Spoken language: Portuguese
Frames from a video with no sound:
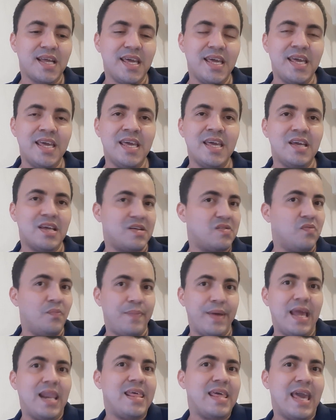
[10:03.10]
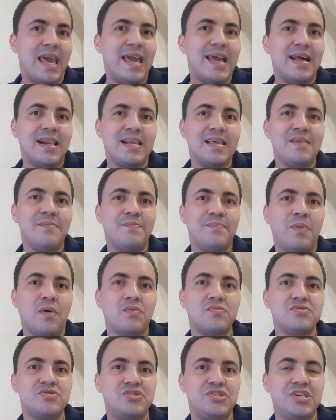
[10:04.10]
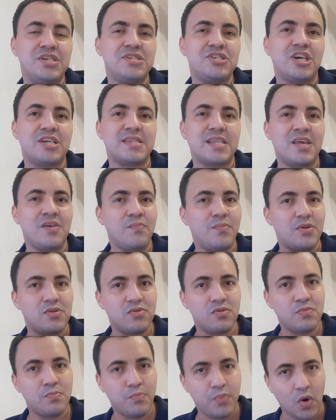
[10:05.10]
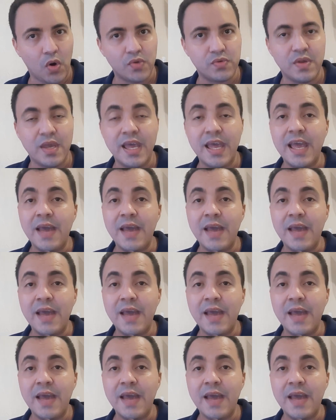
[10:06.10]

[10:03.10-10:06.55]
que com PLR ali, em poucos dias já tem um produto pronto.